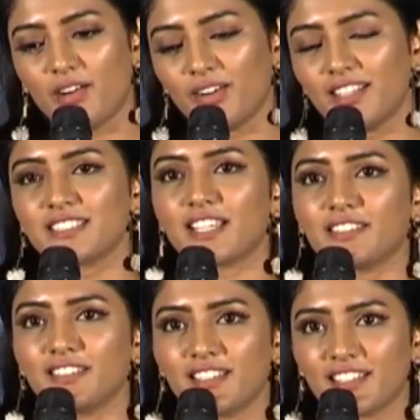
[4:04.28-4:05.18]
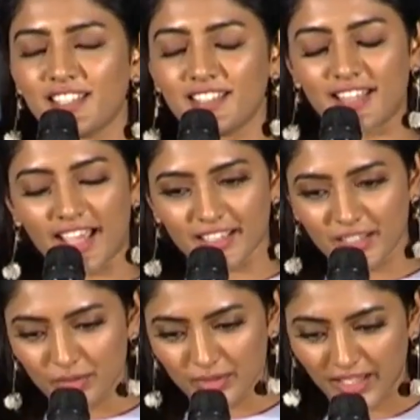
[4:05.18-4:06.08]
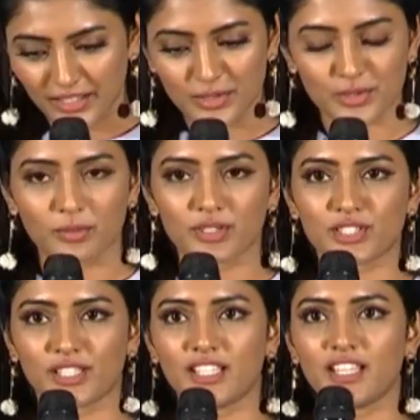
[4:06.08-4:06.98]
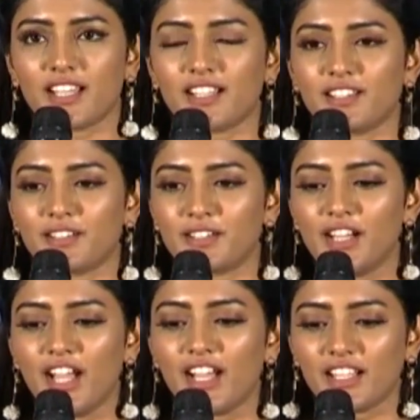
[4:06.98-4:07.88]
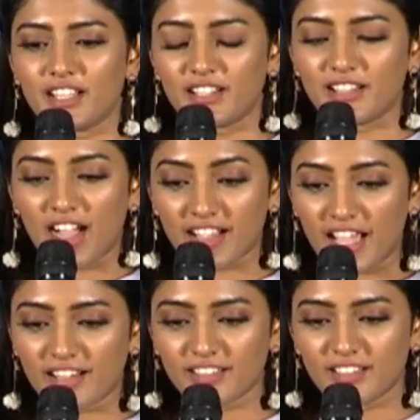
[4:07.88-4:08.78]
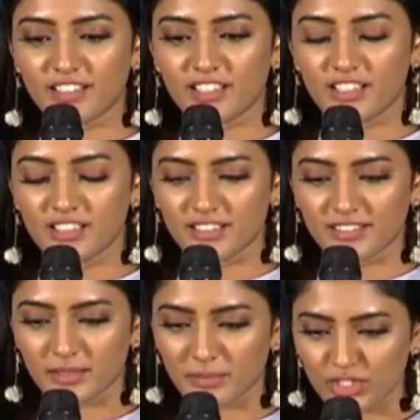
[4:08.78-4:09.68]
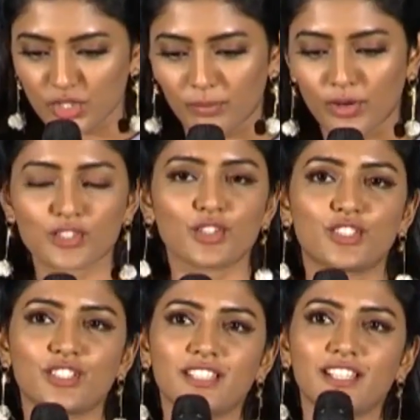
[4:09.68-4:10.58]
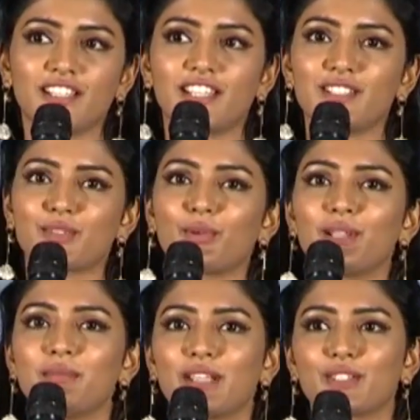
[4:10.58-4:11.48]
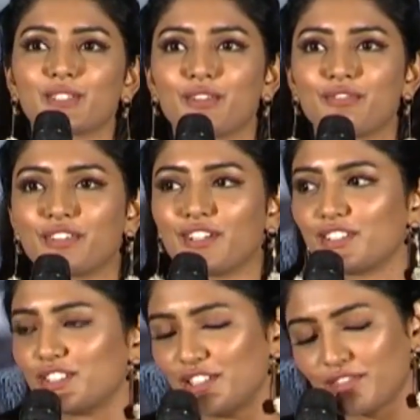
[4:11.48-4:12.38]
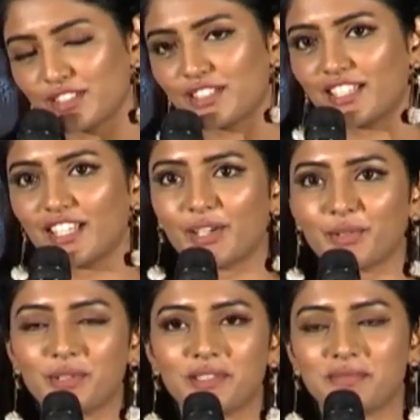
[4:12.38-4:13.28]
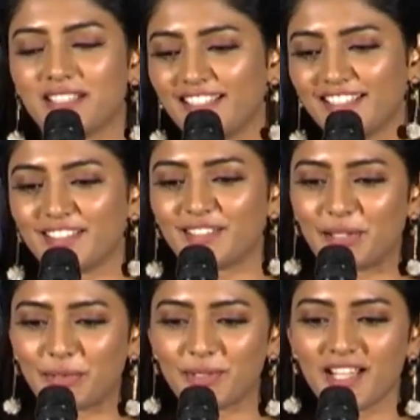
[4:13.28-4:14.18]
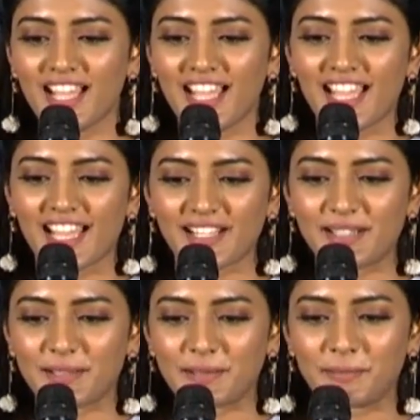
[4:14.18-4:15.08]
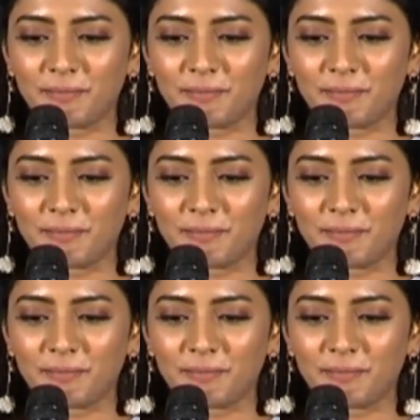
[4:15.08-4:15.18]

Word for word: ఆడియన్స్ అందరికీ థ్యాంక్ యూ థ్యాంక్ యూ సో మచ్ అండి అండ్ నా క్యారెక్టర్కి ఎంత మంచి అప్లాస్ వచ్చింది అంటే ఇట్స్ ఓన్లీ బికాజ్ ఆఫ్ శ్రీనివాస్ రెడ్డి గారు మా డైరెక్టర్ గారు అండ్